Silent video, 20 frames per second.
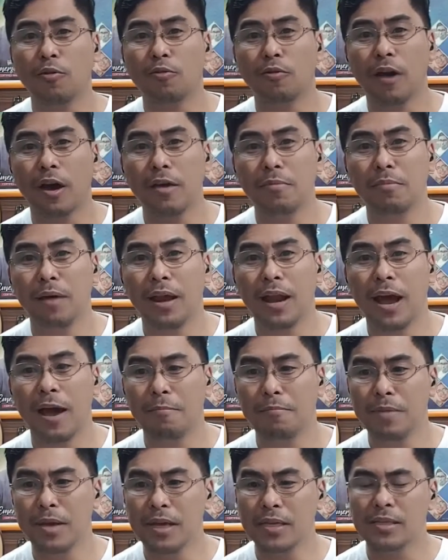ako ay
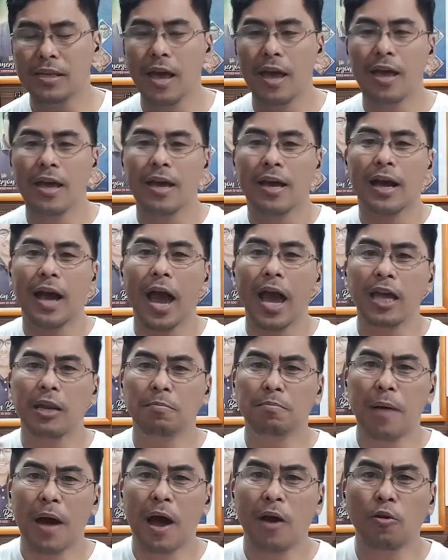malabis,
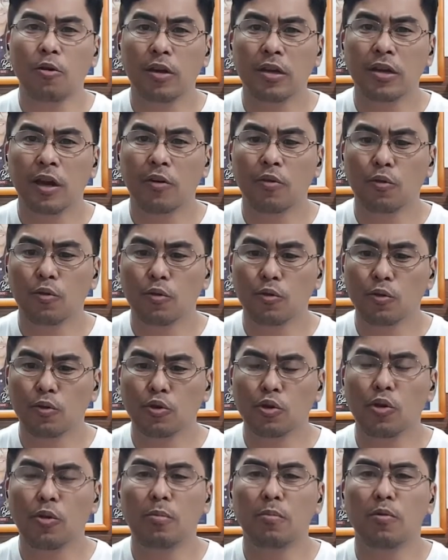kahit pa ako ay
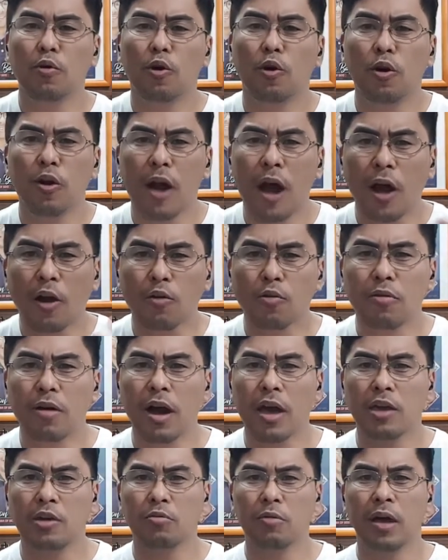nagugutom or
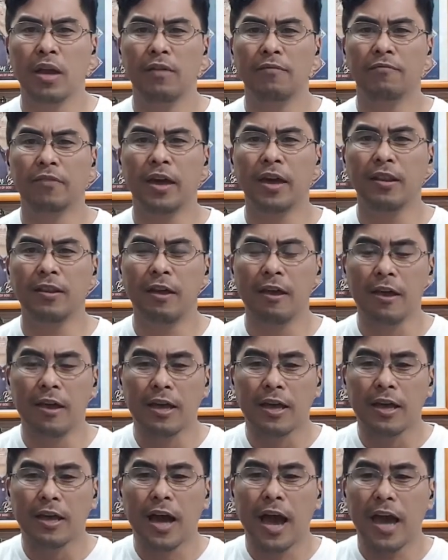ako ay well-fed,
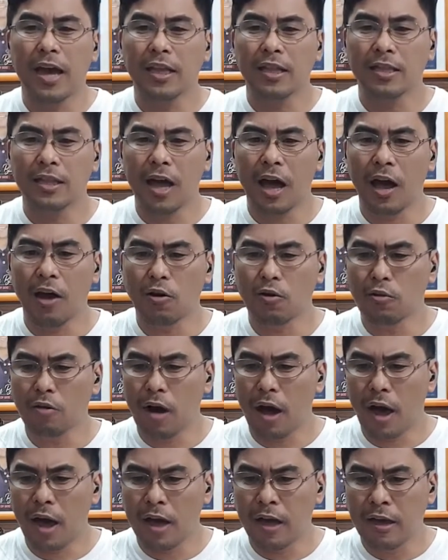kahit na
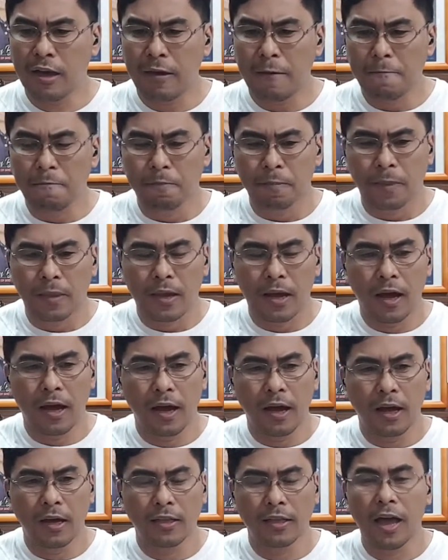ako ay
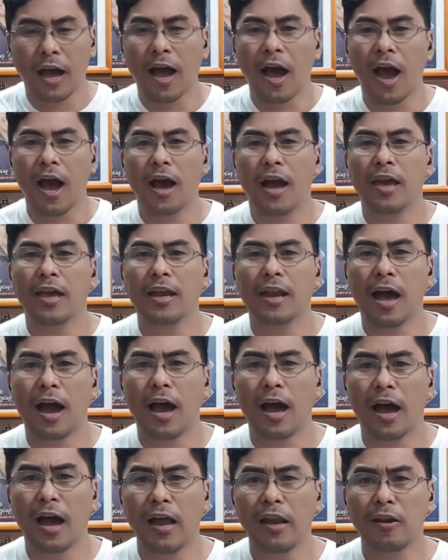uh,
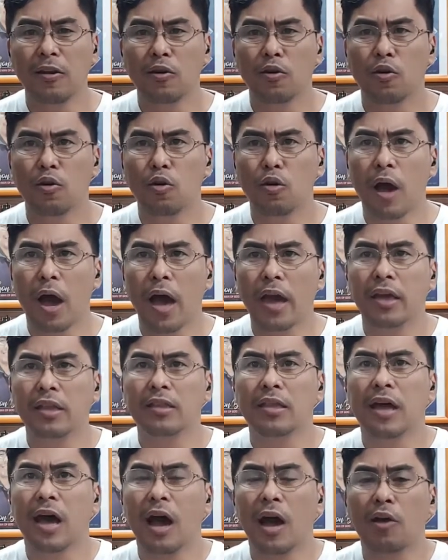nangangailangan o
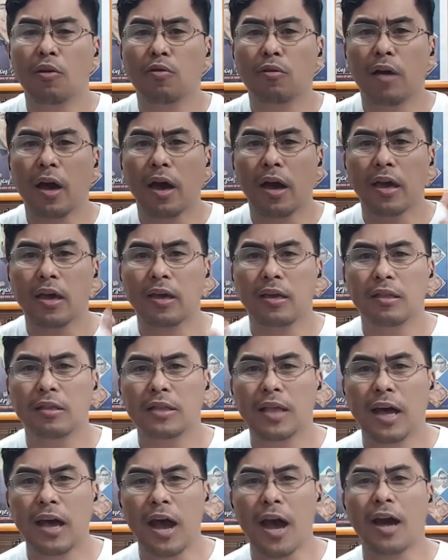kahit na ako ay
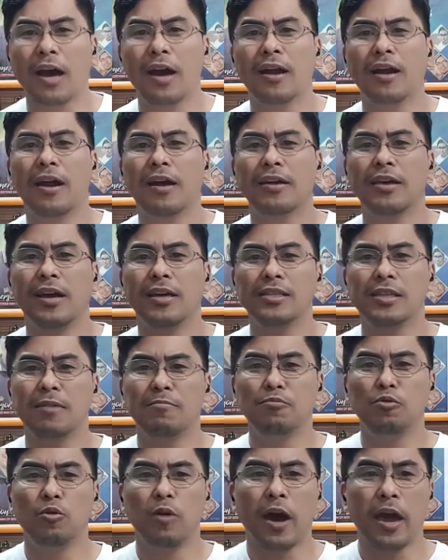nakakarangya sa
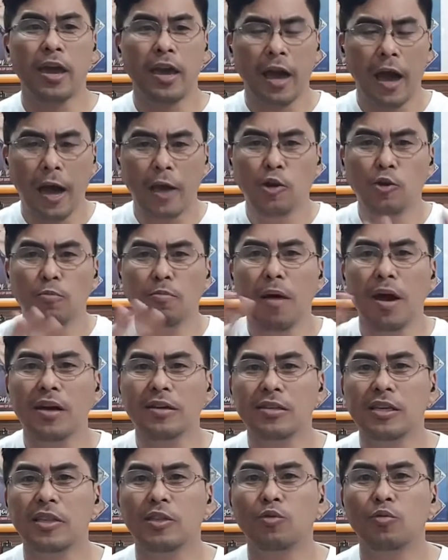buhay,
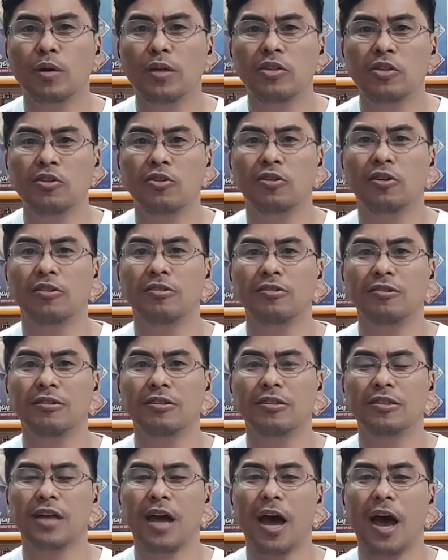anumang sitwasyon
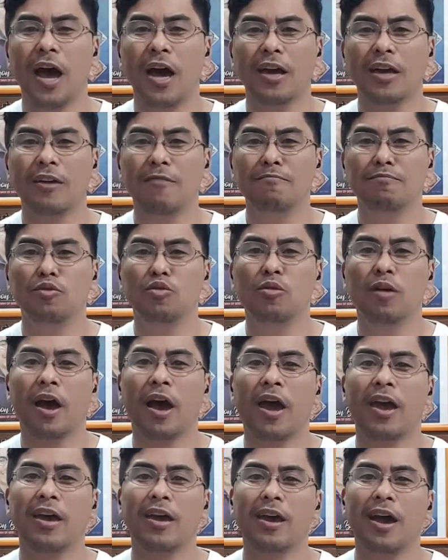sa aking
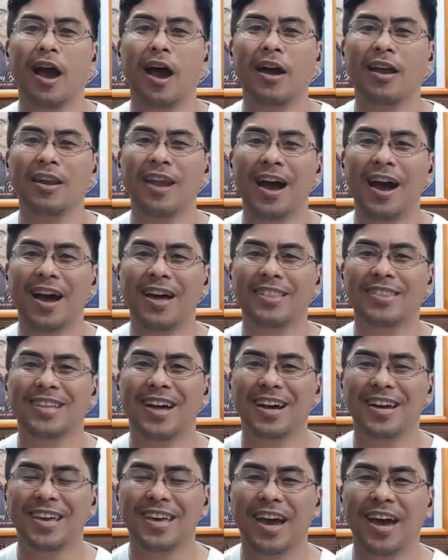buhay, ang lahat
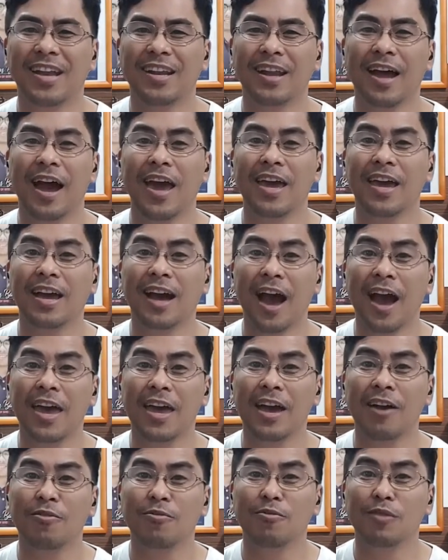ng iyan ay
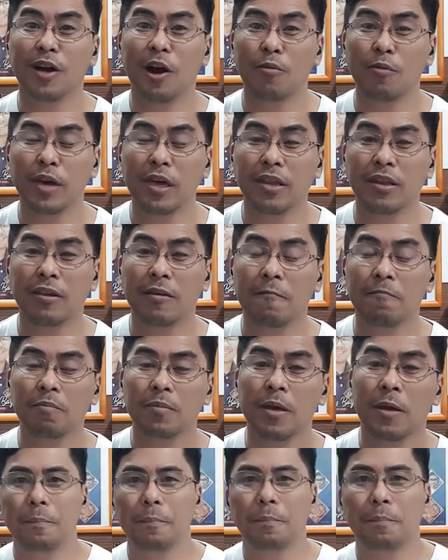kaya kong gawin.
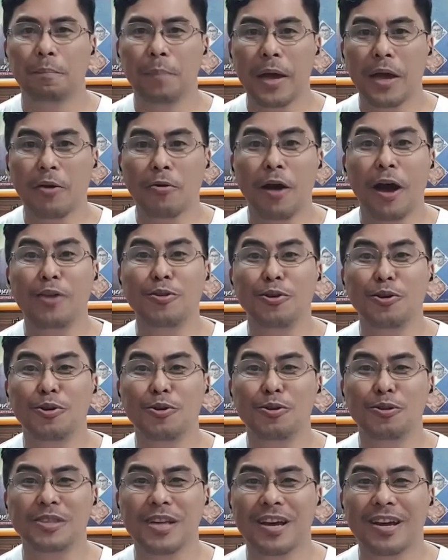Pero ano
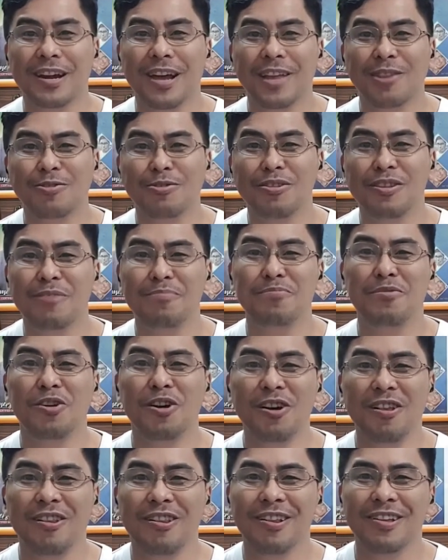yung sikreto ni
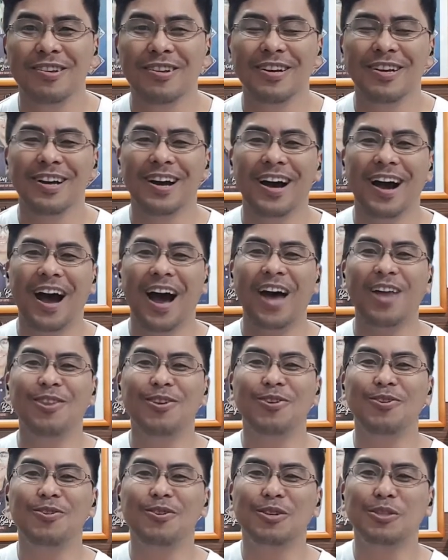Paul?
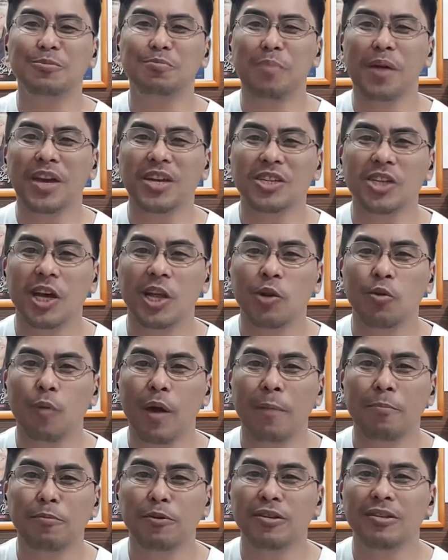Ano yung special
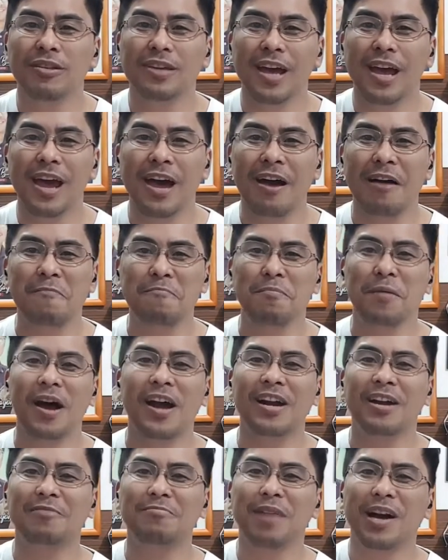weapon niya
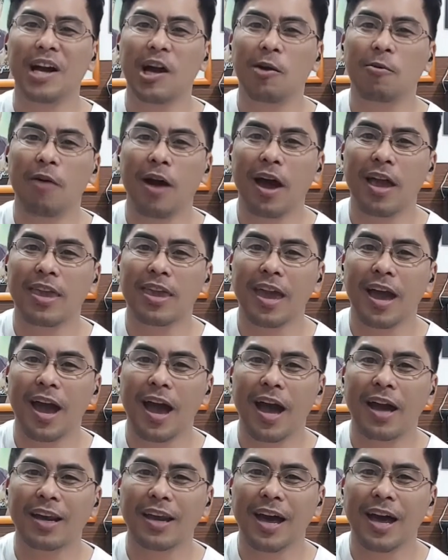para magawa
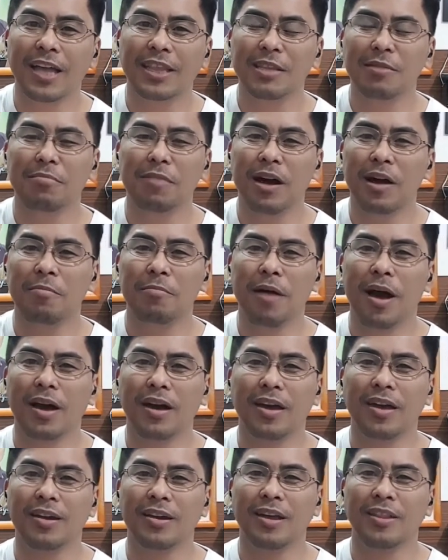niya ang lahat ng mga
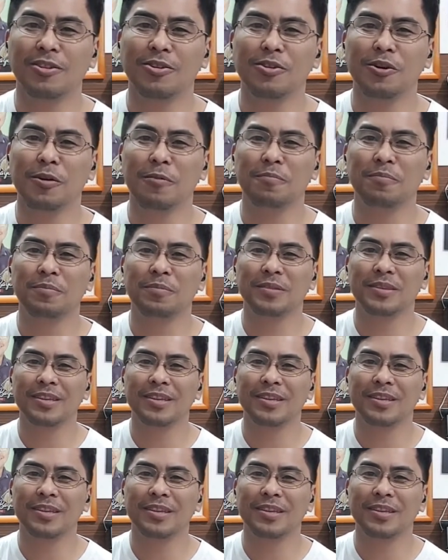bagay na to?